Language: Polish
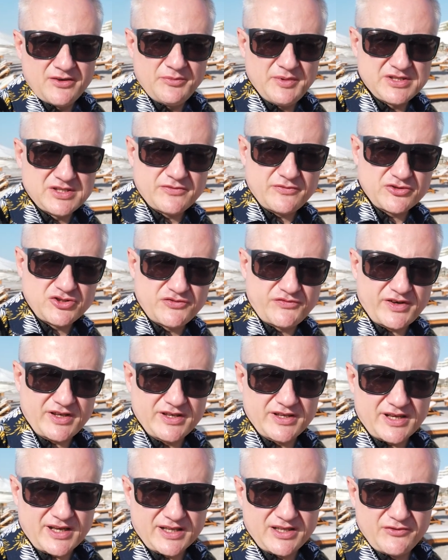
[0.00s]
w miejscowości
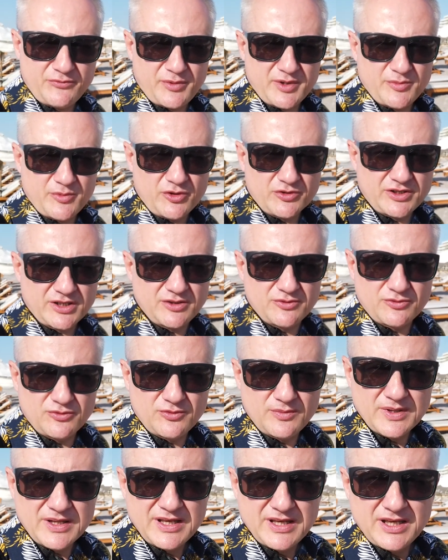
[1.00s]
Faliraki w moim
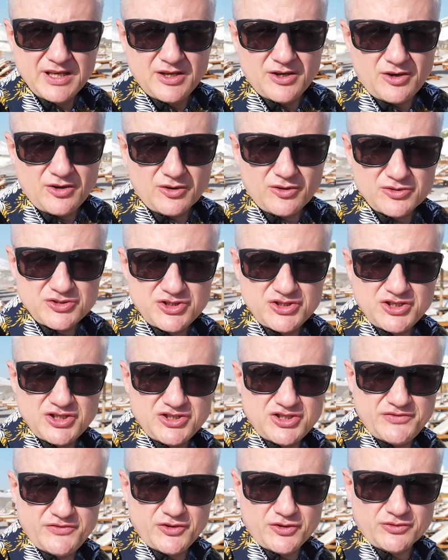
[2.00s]
hotelu o
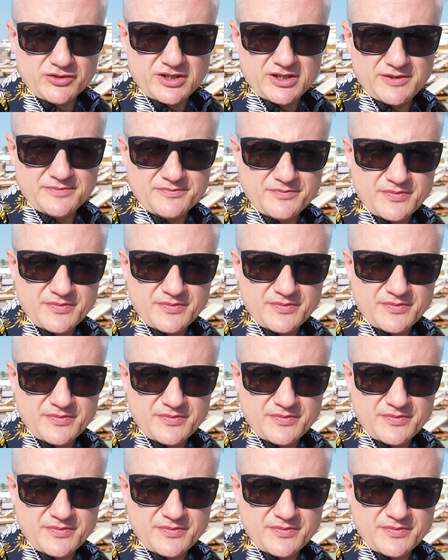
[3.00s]
godzinie 9.